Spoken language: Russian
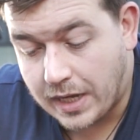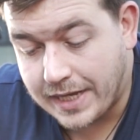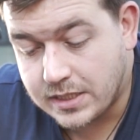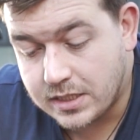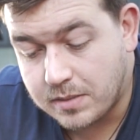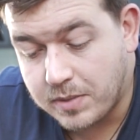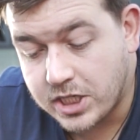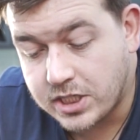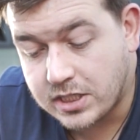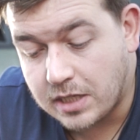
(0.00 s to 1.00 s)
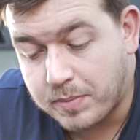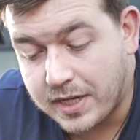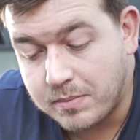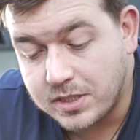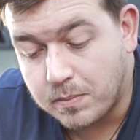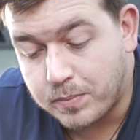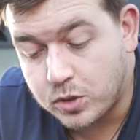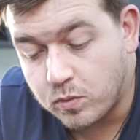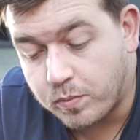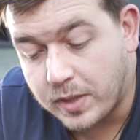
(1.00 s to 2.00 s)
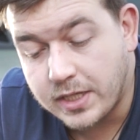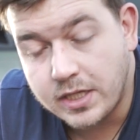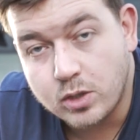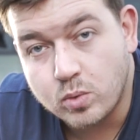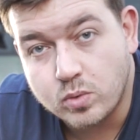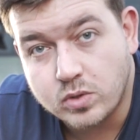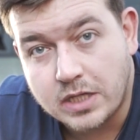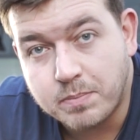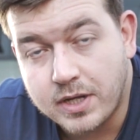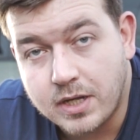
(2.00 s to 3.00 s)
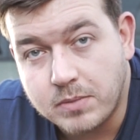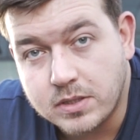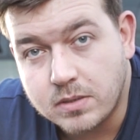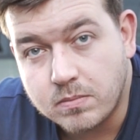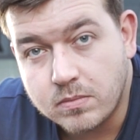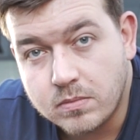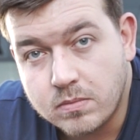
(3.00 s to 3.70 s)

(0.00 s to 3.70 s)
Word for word: А если ты собираешься стать программистом, почему в плане нету стать программистом?